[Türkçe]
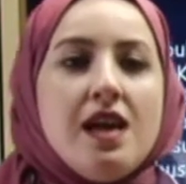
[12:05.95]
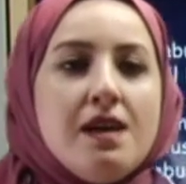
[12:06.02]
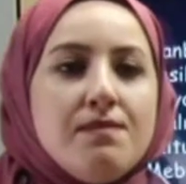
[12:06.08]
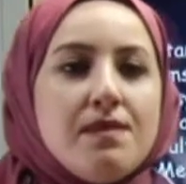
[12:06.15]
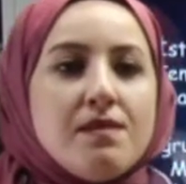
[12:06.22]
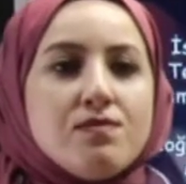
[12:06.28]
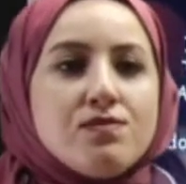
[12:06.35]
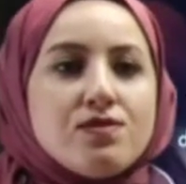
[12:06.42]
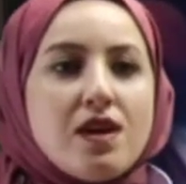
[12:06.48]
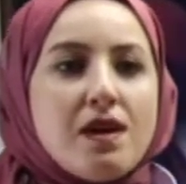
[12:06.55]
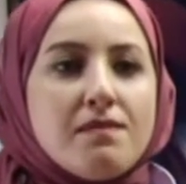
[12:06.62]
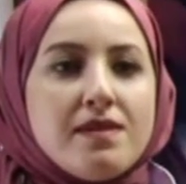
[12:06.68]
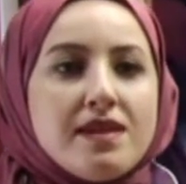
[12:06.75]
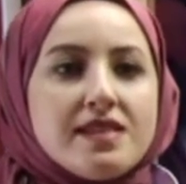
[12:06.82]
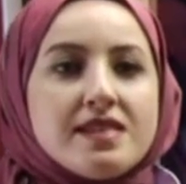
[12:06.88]
Mebusan
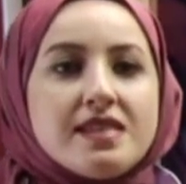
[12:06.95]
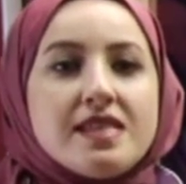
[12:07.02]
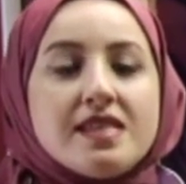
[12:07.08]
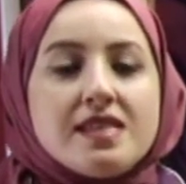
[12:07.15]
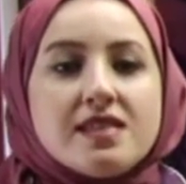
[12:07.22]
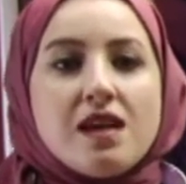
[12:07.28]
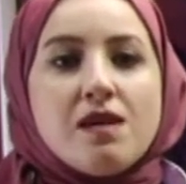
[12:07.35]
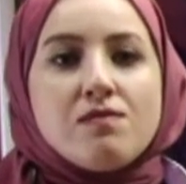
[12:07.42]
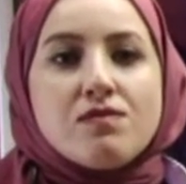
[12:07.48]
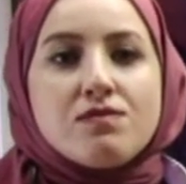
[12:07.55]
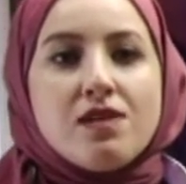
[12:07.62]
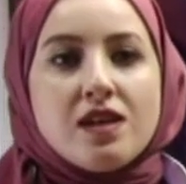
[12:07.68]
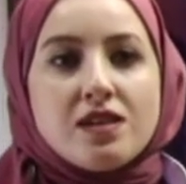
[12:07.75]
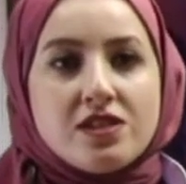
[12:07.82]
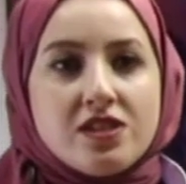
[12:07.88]
Meclisi İstanbul'da
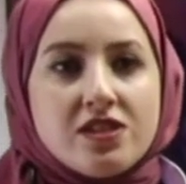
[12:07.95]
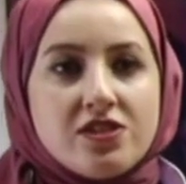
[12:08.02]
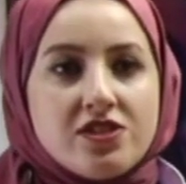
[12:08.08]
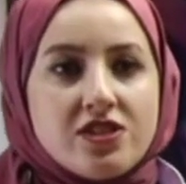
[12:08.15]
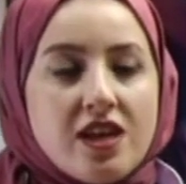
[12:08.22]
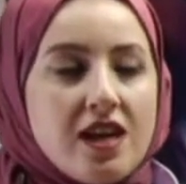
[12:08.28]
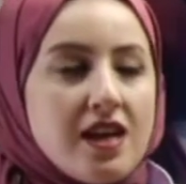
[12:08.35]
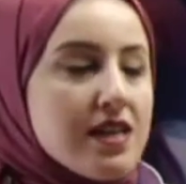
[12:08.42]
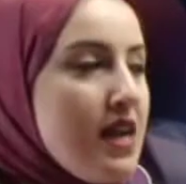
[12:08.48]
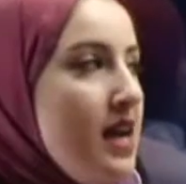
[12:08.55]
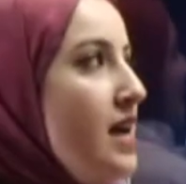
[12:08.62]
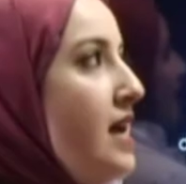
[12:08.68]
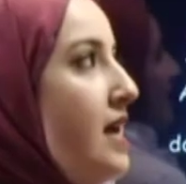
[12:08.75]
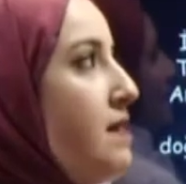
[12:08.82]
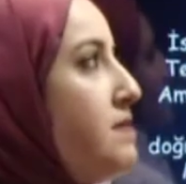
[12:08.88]
açılacak.
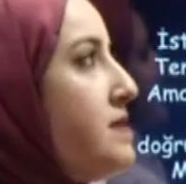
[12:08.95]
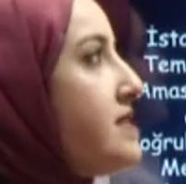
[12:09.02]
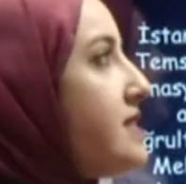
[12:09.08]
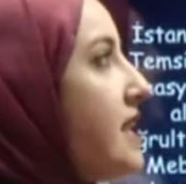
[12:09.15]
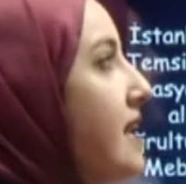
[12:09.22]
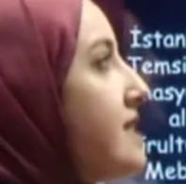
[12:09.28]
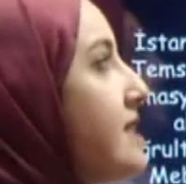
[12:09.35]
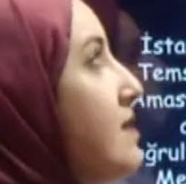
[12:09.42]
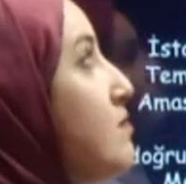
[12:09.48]
E bizler de